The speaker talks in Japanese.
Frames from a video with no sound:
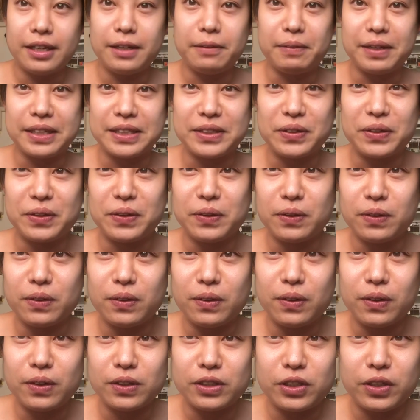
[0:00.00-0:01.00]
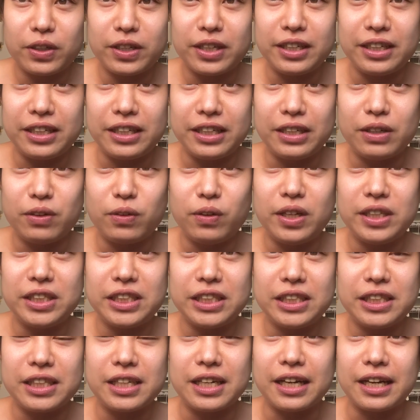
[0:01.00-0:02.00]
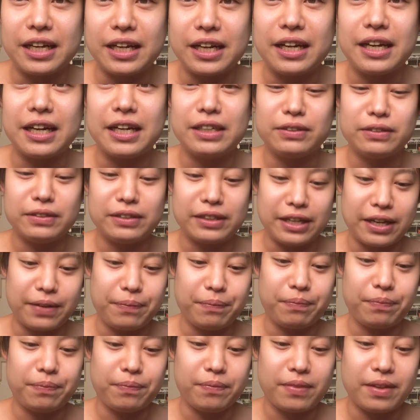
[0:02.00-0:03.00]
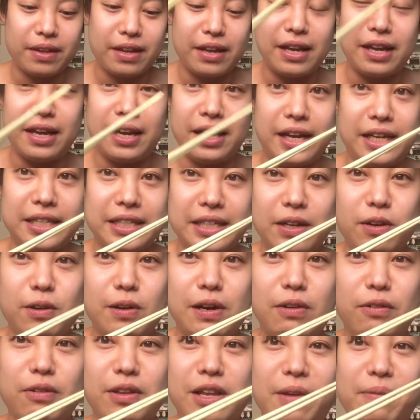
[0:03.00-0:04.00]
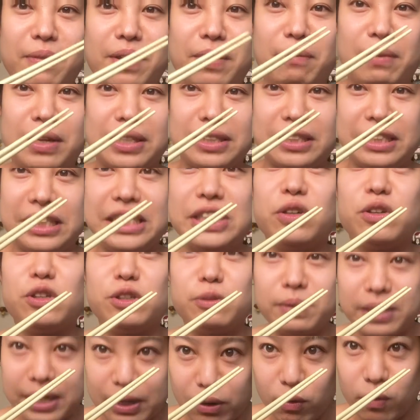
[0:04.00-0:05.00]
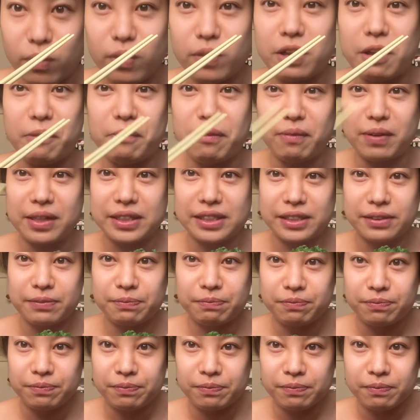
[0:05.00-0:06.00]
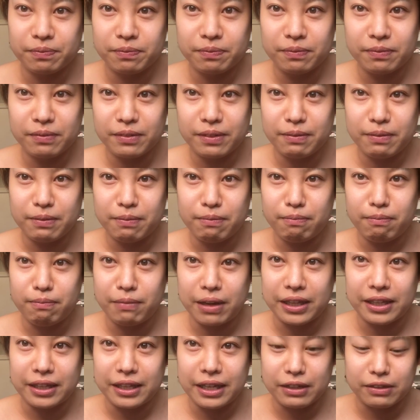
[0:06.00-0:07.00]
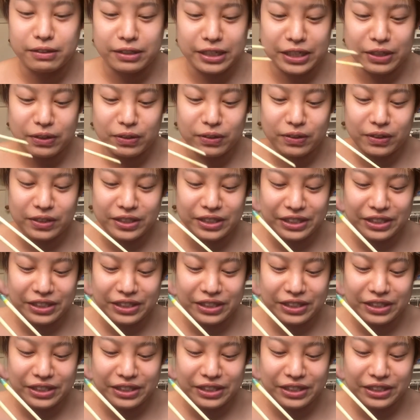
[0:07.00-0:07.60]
パソコンの処理に小1時間かかるんで、えー、朝ごはんを食べます。2食目を食べます。全く昨日と一